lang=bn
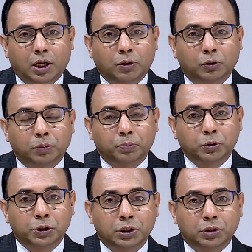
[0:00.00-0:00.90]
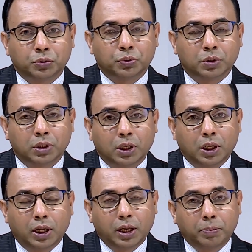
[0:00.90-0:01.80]
গত পঁচিশে জুন
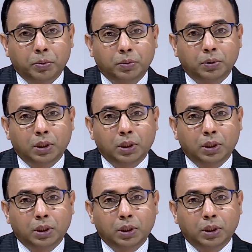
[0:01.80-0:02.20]
এবং